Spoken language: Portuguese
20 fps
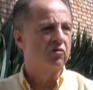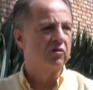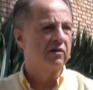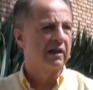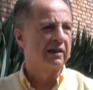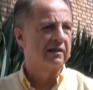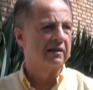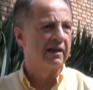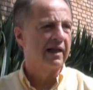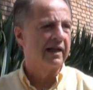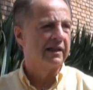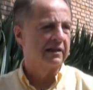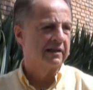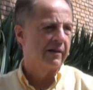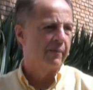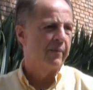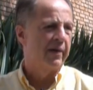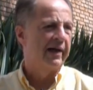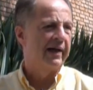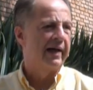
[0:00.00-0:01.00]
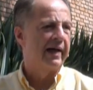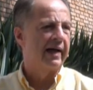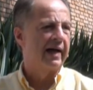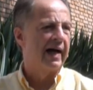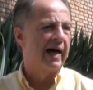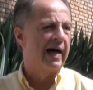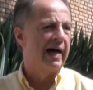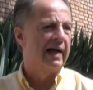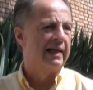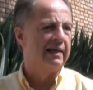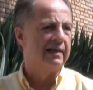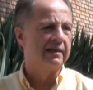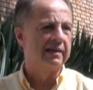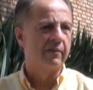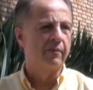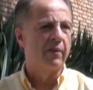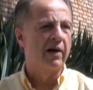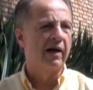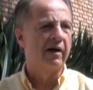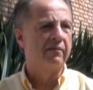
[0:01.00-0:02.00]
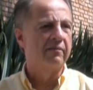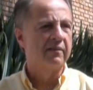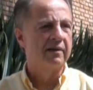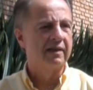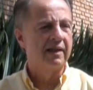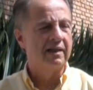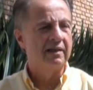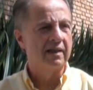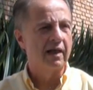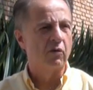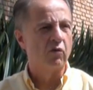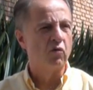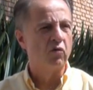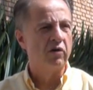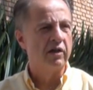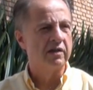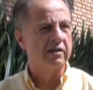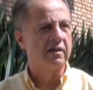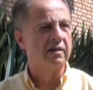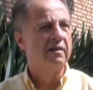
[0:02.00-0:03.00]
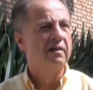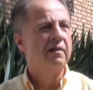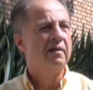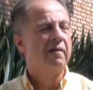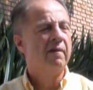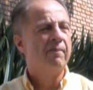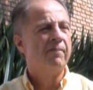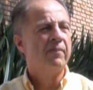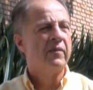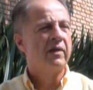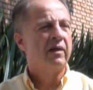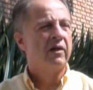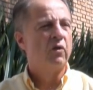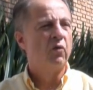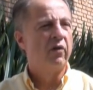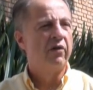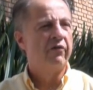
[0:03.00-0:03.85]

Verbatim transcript: outras taxas, você paga ECAD, você paga tanta coisa que o